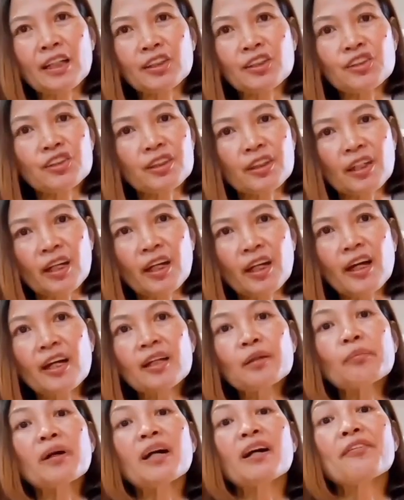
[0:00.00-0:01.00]
natin siya ng
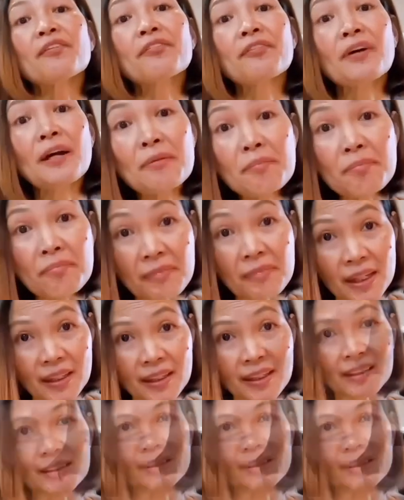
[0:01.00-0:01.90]
kahit mga 5 minutes.